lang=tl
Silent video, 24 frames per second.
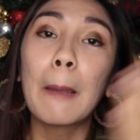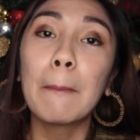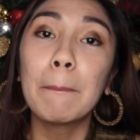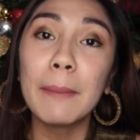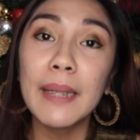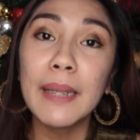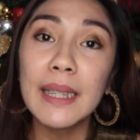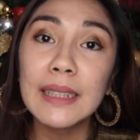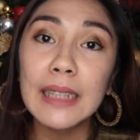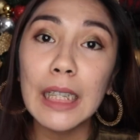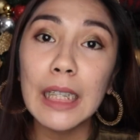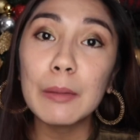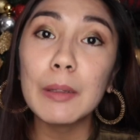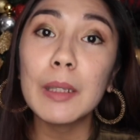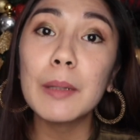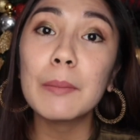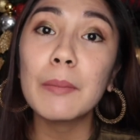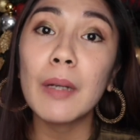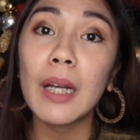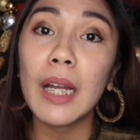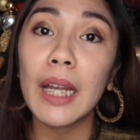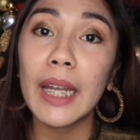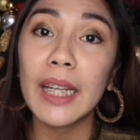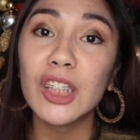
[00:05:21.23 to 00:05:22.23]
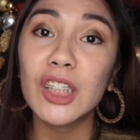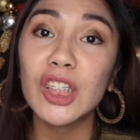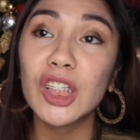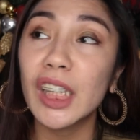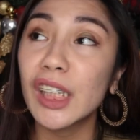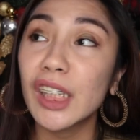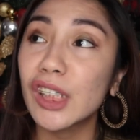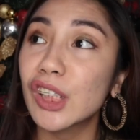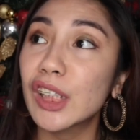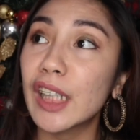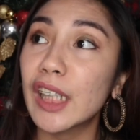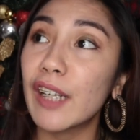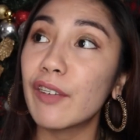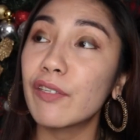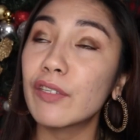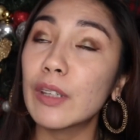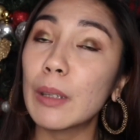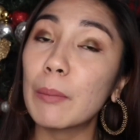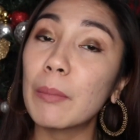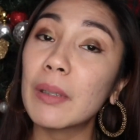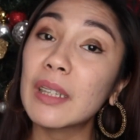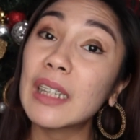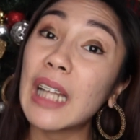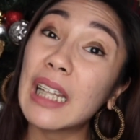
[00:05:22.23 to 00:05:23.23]
Minsan yung mga exchange gift
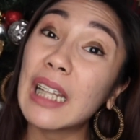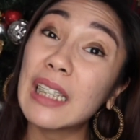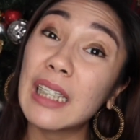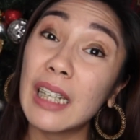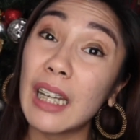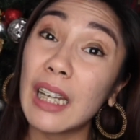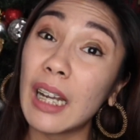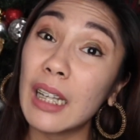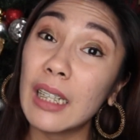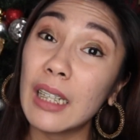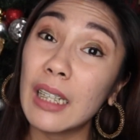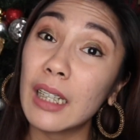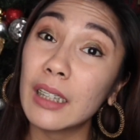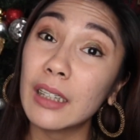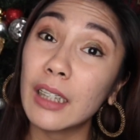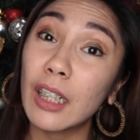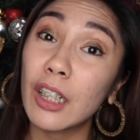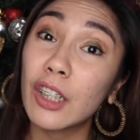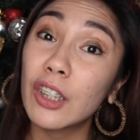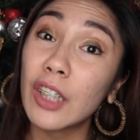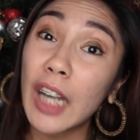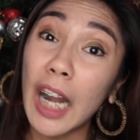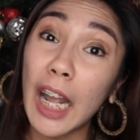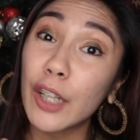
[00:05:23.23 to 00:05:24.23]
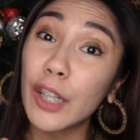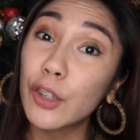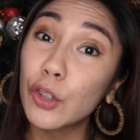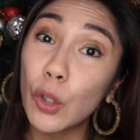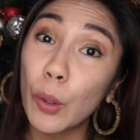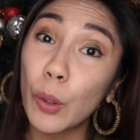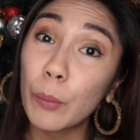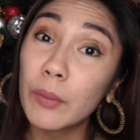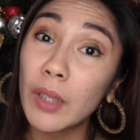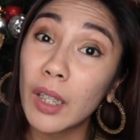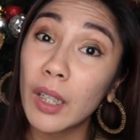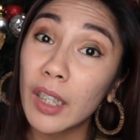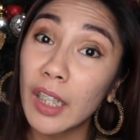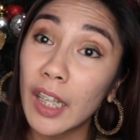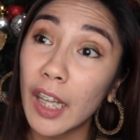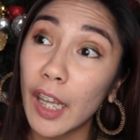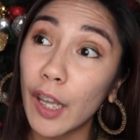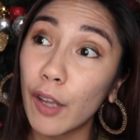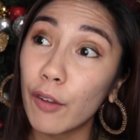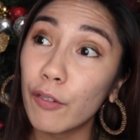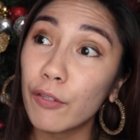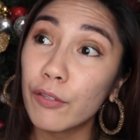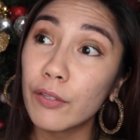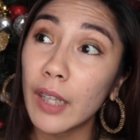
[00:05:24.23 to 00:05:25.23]
na magdadala ka lang ng random na
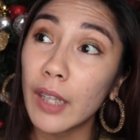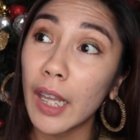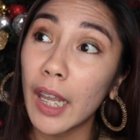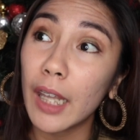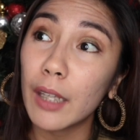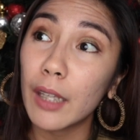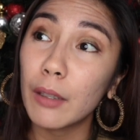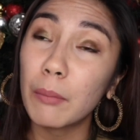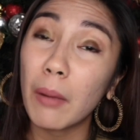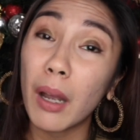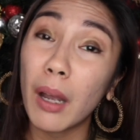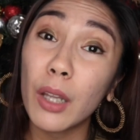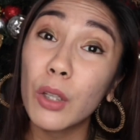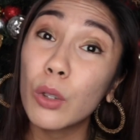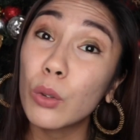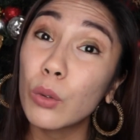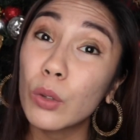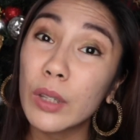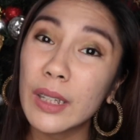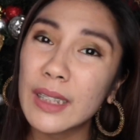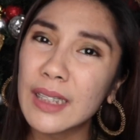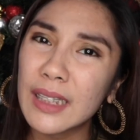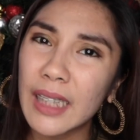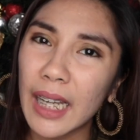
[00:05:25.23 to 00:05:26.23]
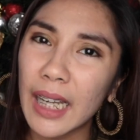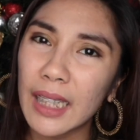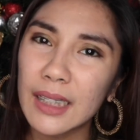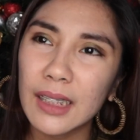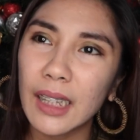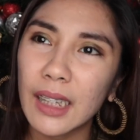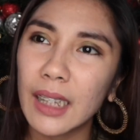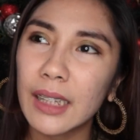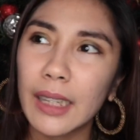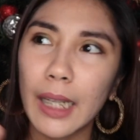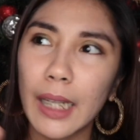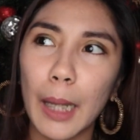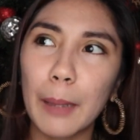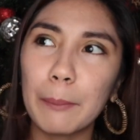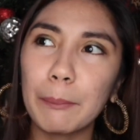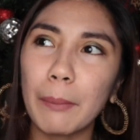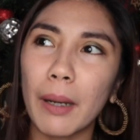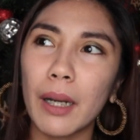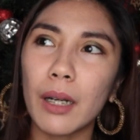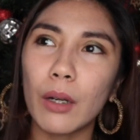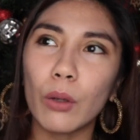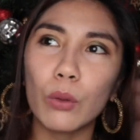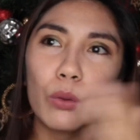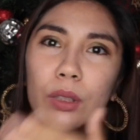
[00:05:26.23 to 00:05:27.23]
gift and mga unisex, ganyan,
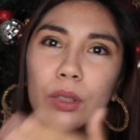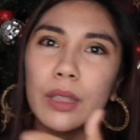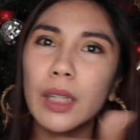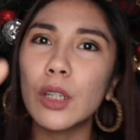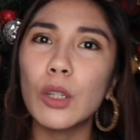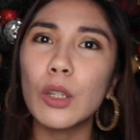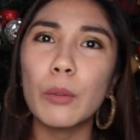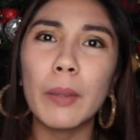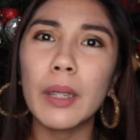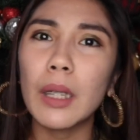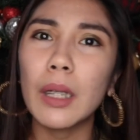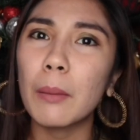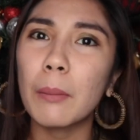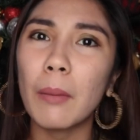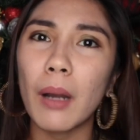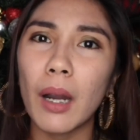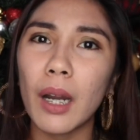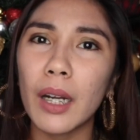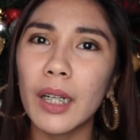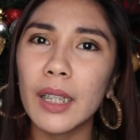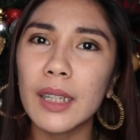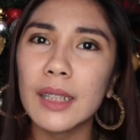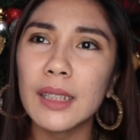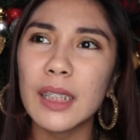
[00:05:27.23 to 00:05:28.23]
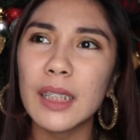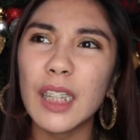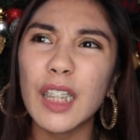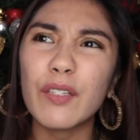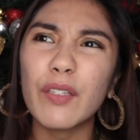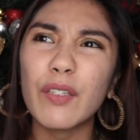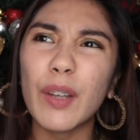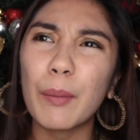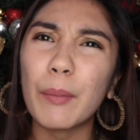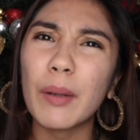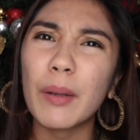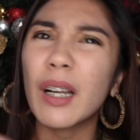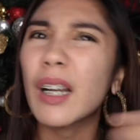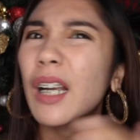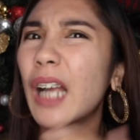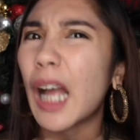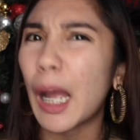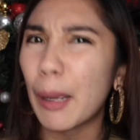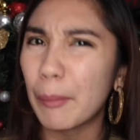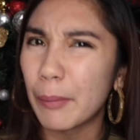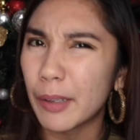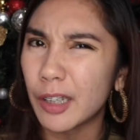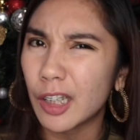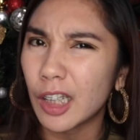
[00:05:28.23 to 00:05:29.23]
para kung sino man na makareceive, eh
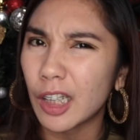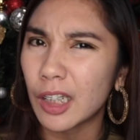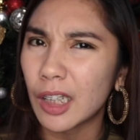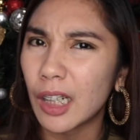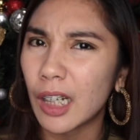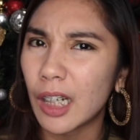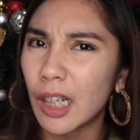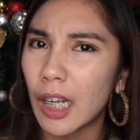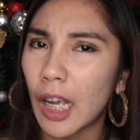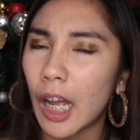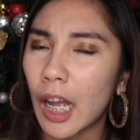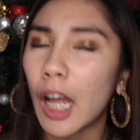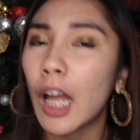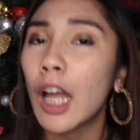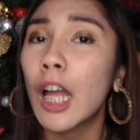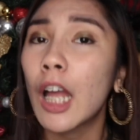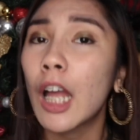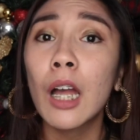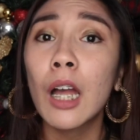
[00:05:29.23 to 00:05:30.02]
magagamit niya talaga